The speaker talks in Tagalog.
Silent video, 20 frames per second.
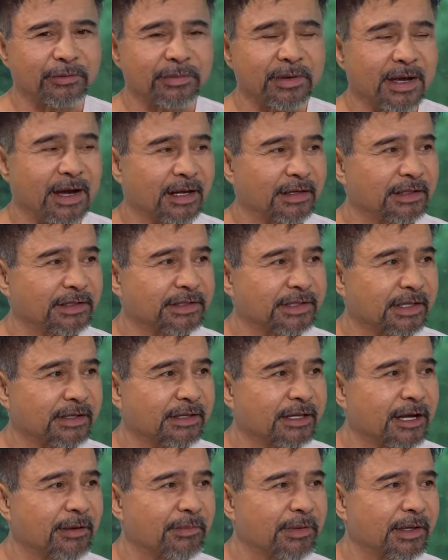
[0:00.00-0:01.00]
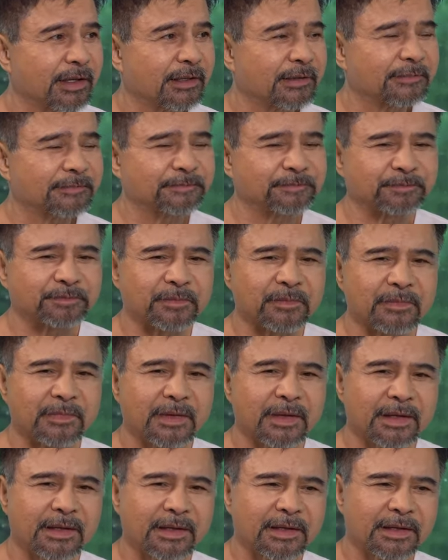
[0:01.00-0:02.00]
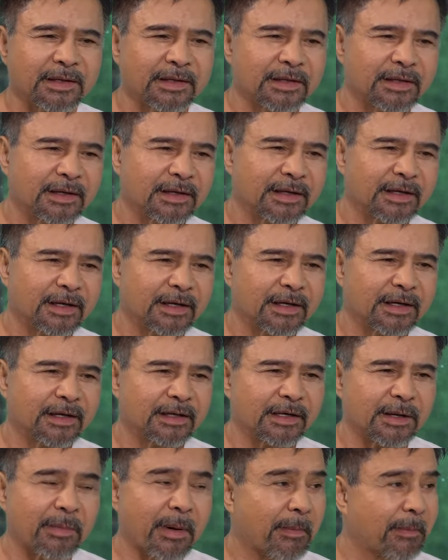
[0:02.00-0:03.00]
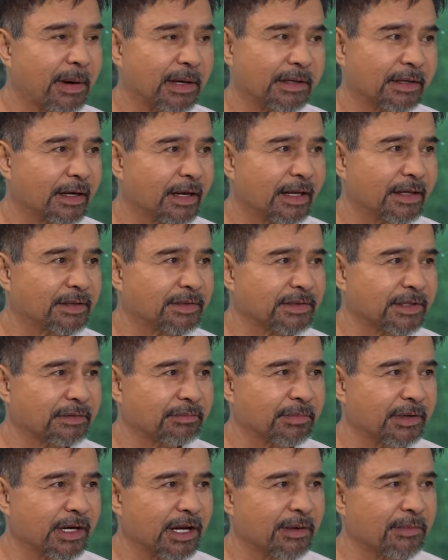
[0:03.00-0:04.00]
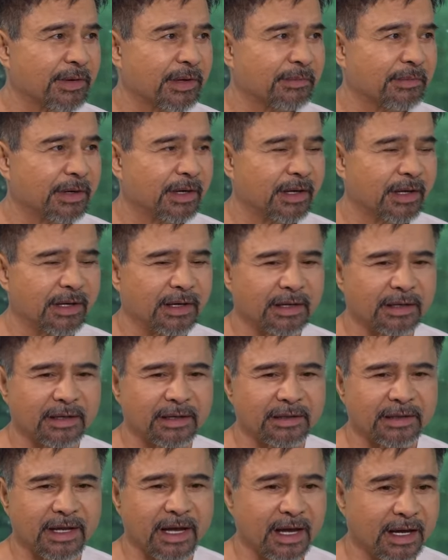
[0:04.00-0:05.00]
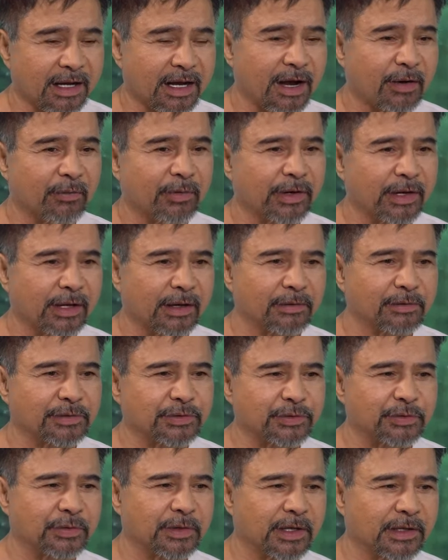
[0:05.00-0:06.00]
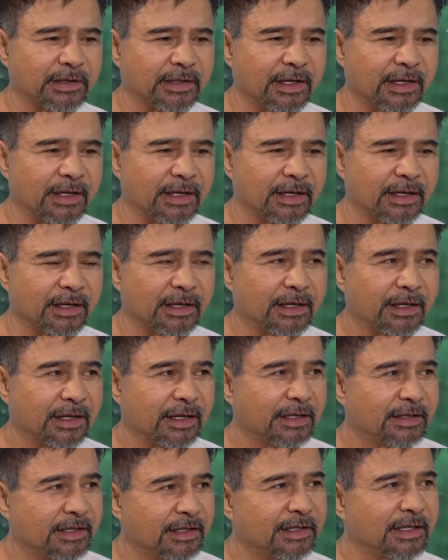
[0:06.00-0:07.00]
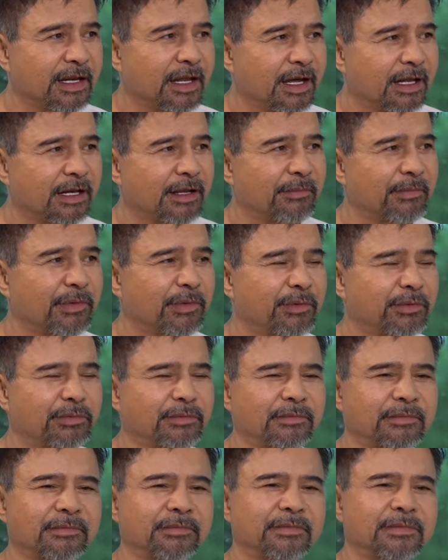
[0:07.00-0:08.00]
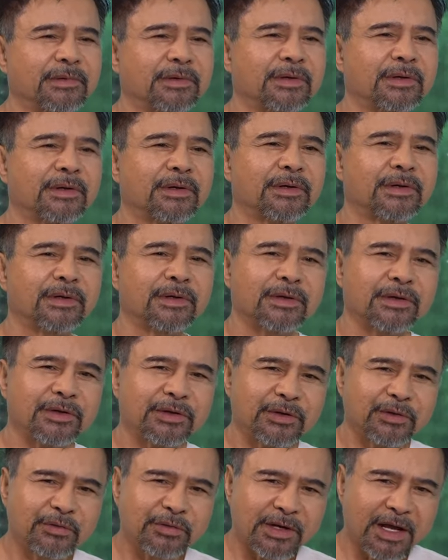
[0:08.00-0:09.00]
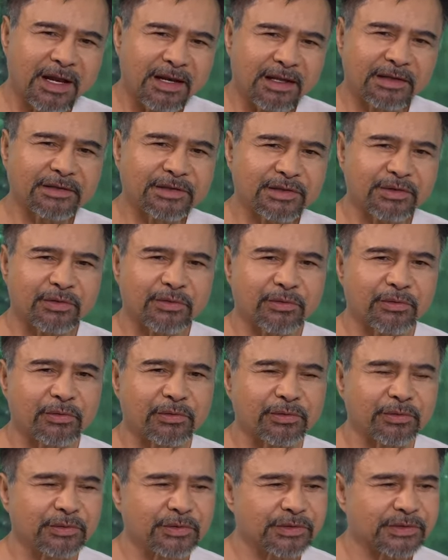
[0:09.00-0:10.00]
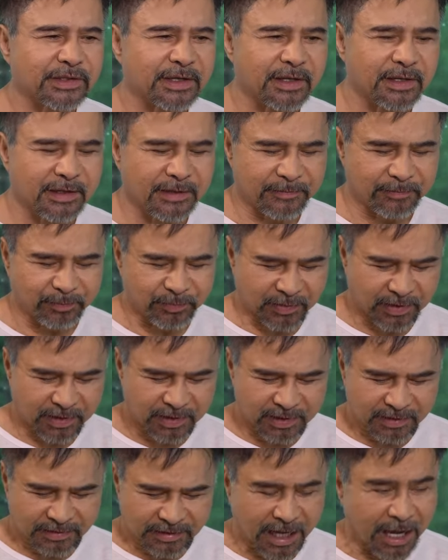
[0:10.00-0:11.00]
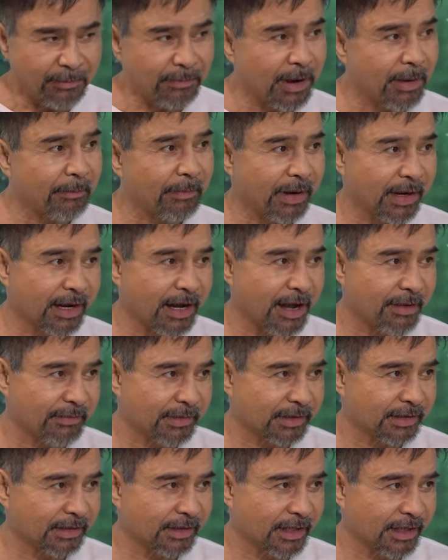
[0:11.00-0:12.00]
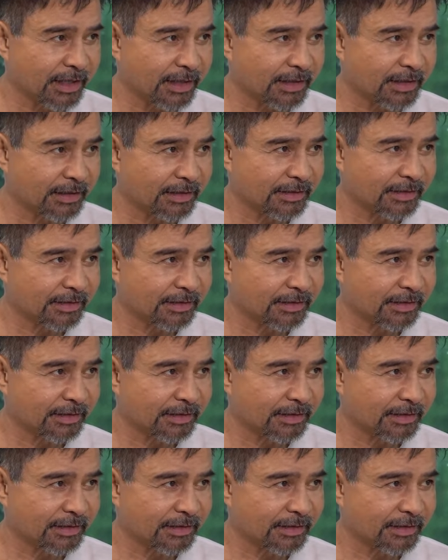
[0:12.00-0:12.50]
to be honest, ang daming uh, napaparalyze at maraming mga naagawan ng kalusugan dahil hindi nila alam yung, yung knowledge tungkol dun sa tamang paggamit ng,